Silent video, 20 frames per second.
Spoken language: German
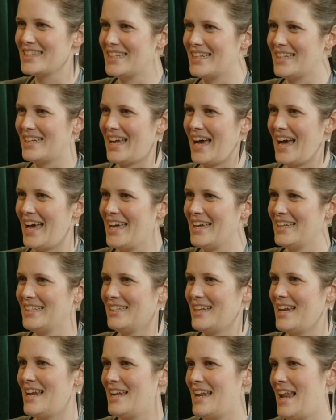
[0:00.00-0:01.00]
ihren
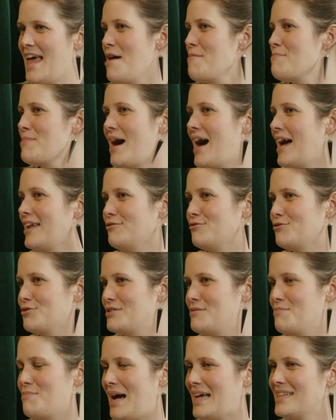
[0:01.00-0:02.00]
eigenen Lab hat, wo
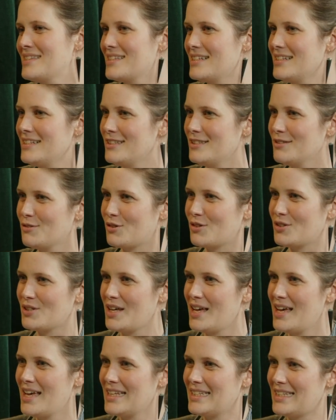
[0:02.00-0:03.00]
sie bastelt und
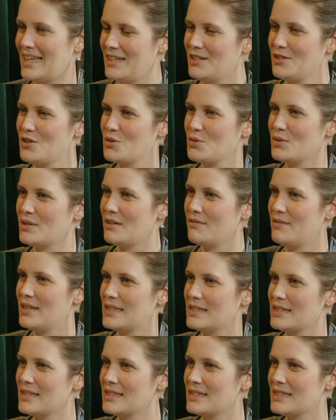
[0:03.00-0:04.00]
technisch
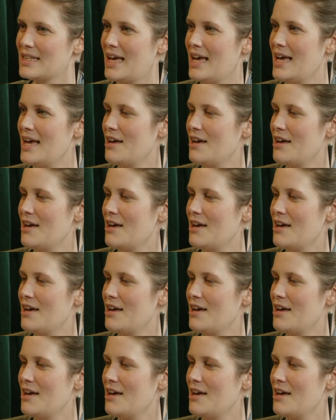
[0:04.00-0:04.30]
unterwegs ist.